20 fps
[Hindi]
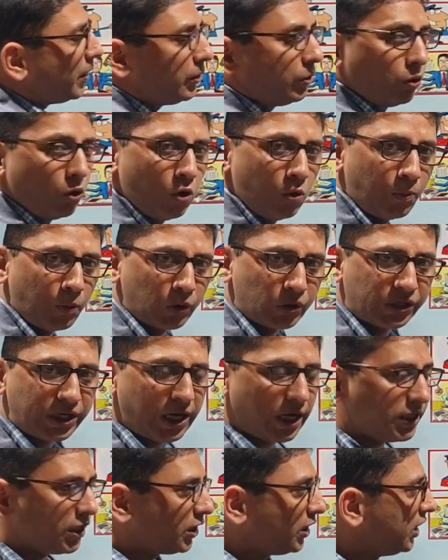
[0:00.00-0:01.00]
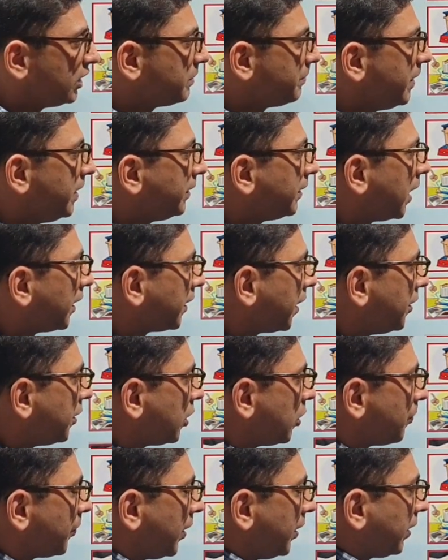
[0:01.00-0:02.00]
में दो पोस्टें आ जाती है इसमें एक डाटा
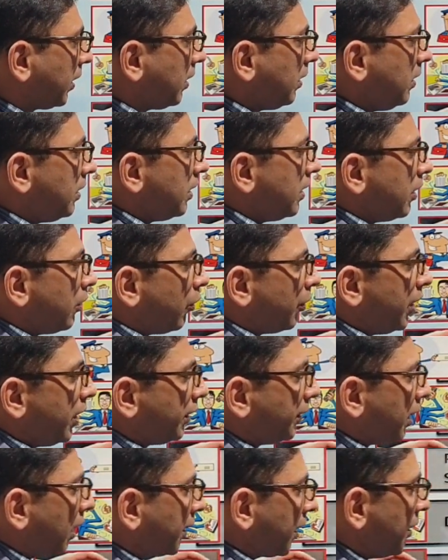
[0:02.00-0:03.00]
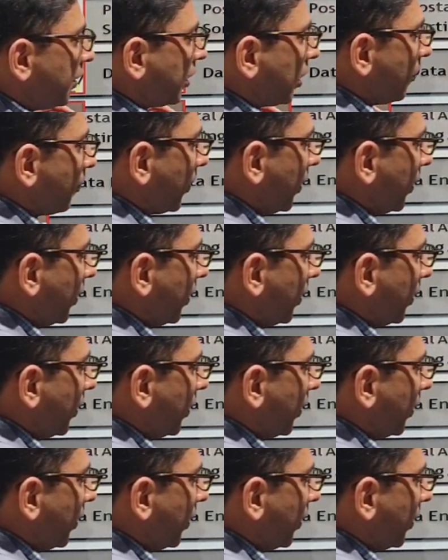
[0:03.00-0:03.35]
एंट्री ऑपरेटर और एक डाटा एंट्री